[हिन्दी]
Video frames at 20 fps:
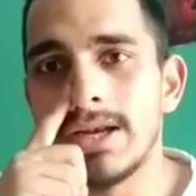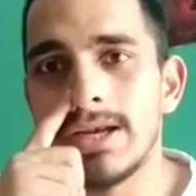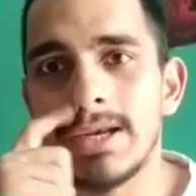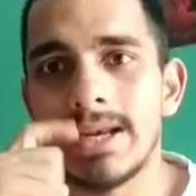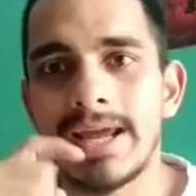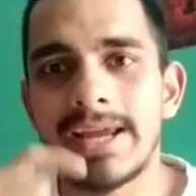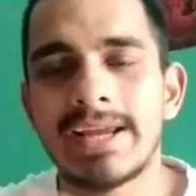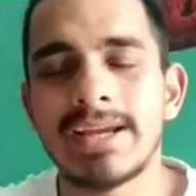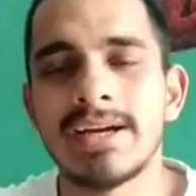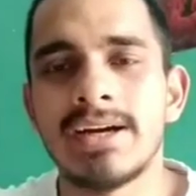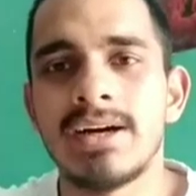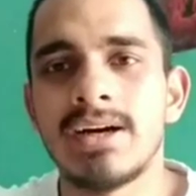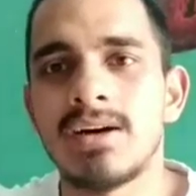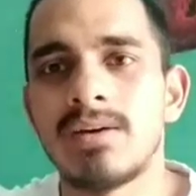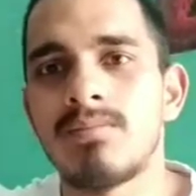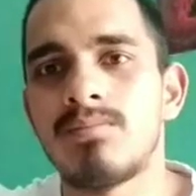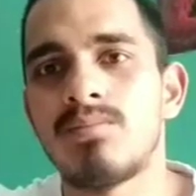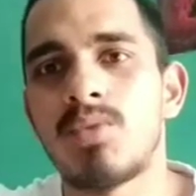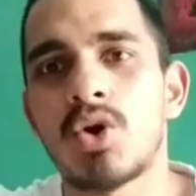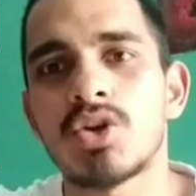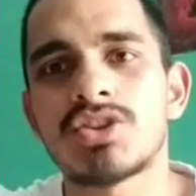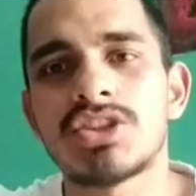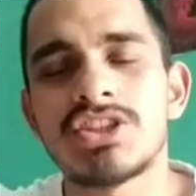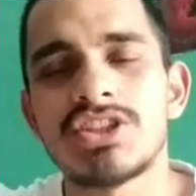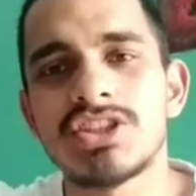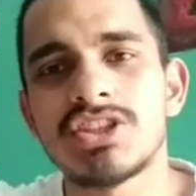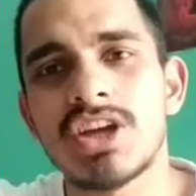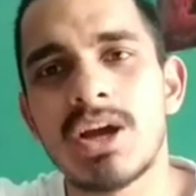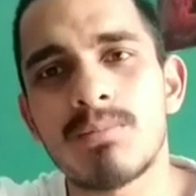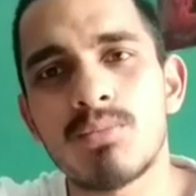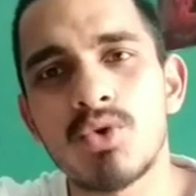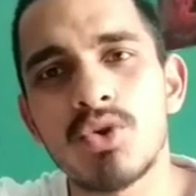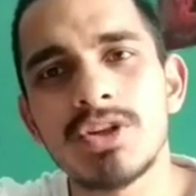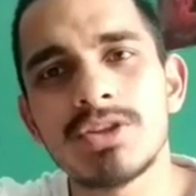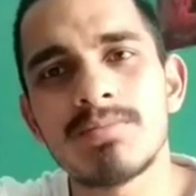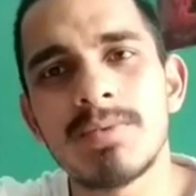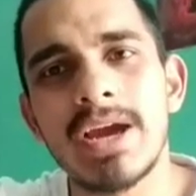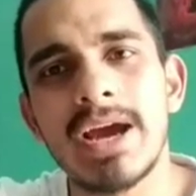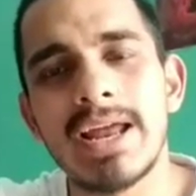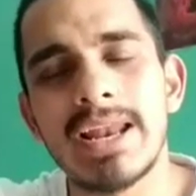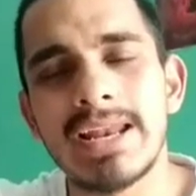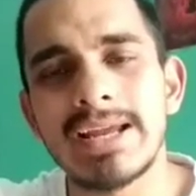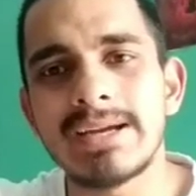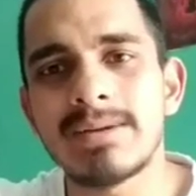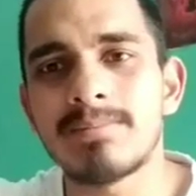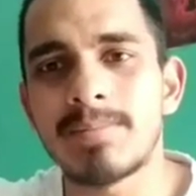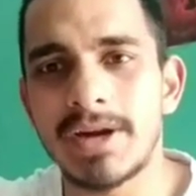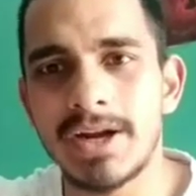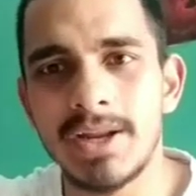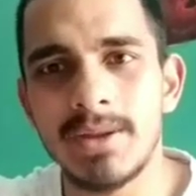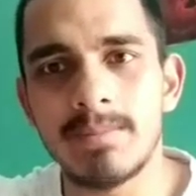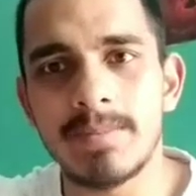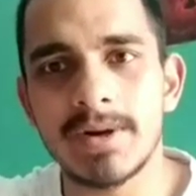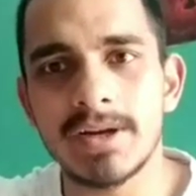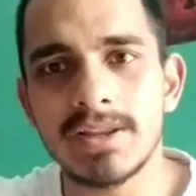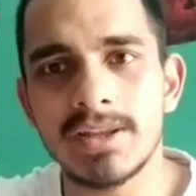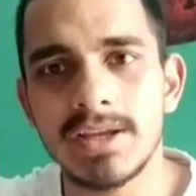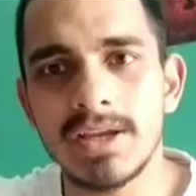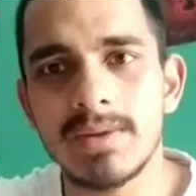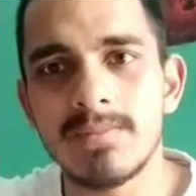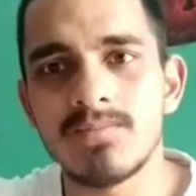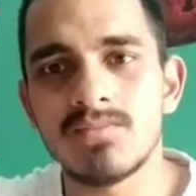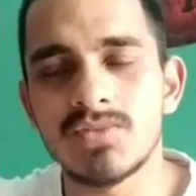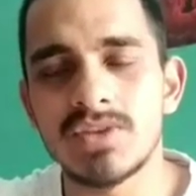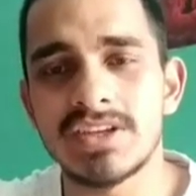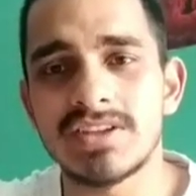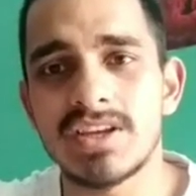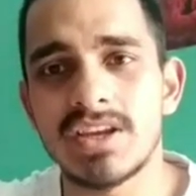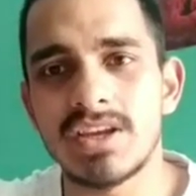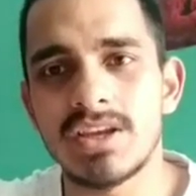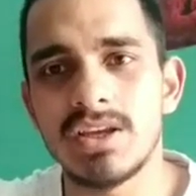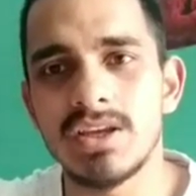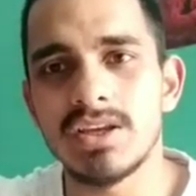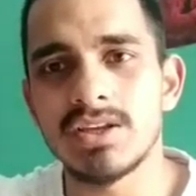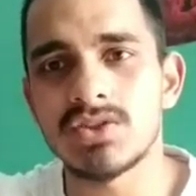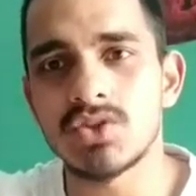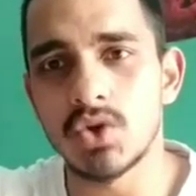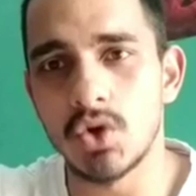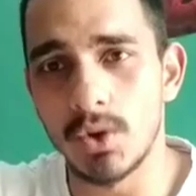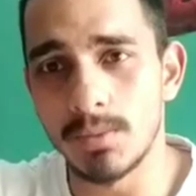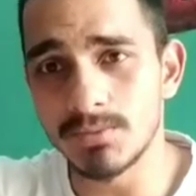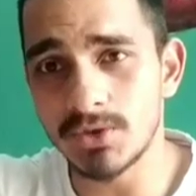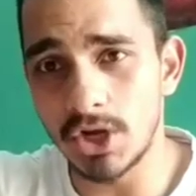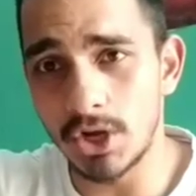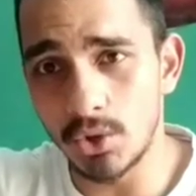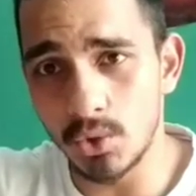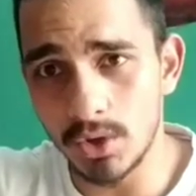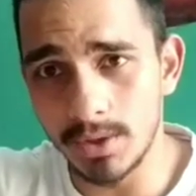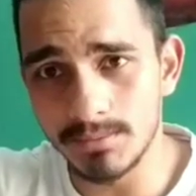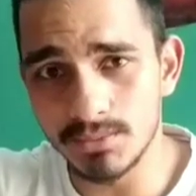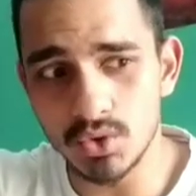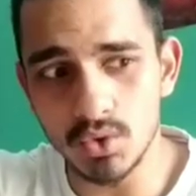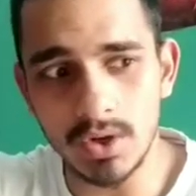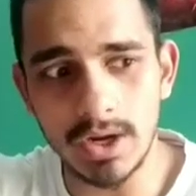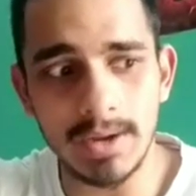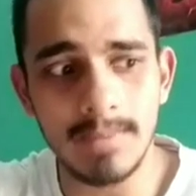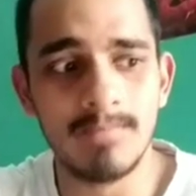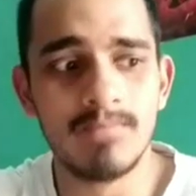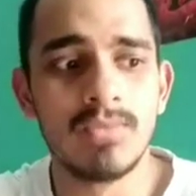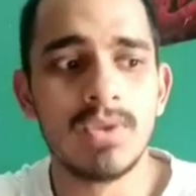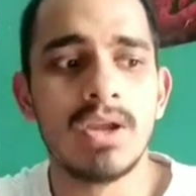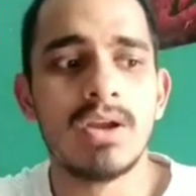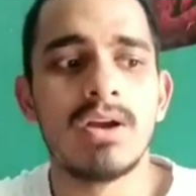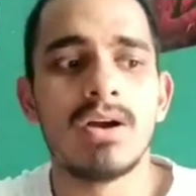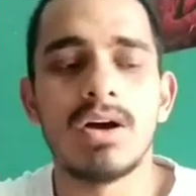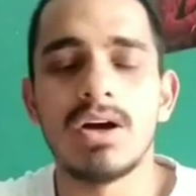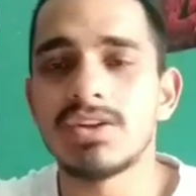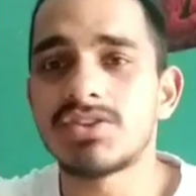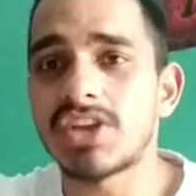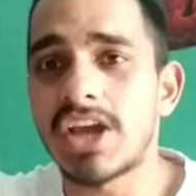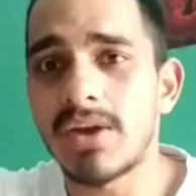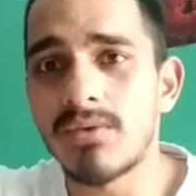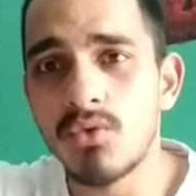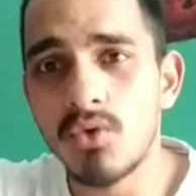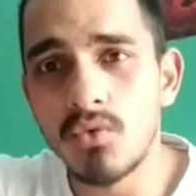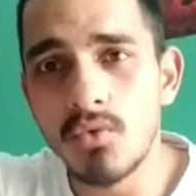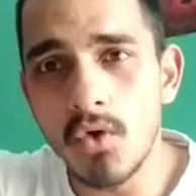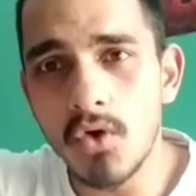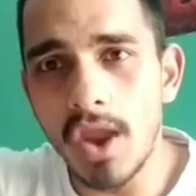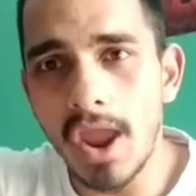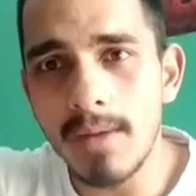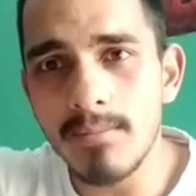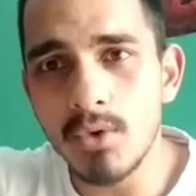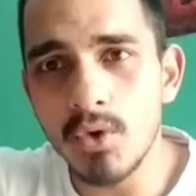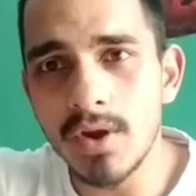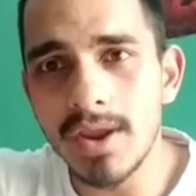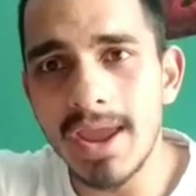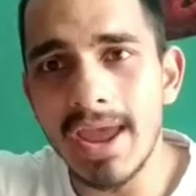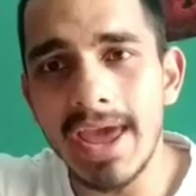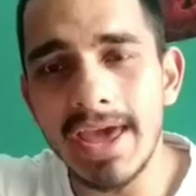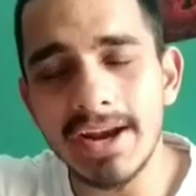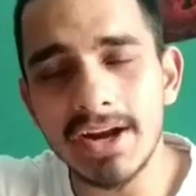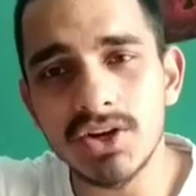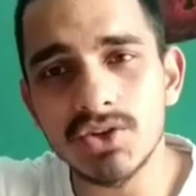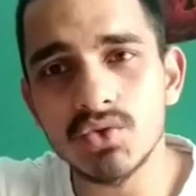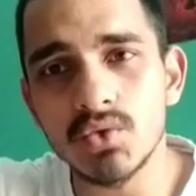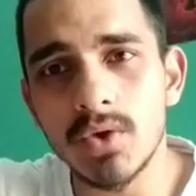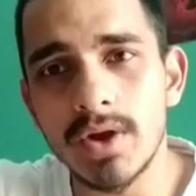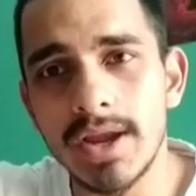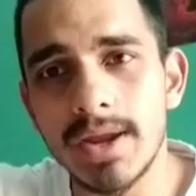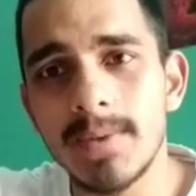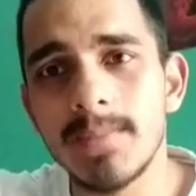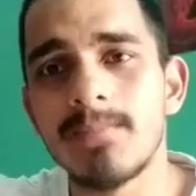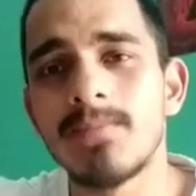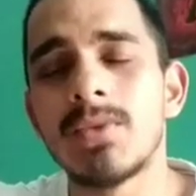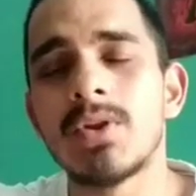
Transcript: लाइक uh, like, uh, बहुत सी चीज़ें आपको इसमें अलग पढ़नी पड़ती हैं जैसे कि एंड एंटोनिम्स हो गए चाहे वो कैब हो गया एरर्स हो गए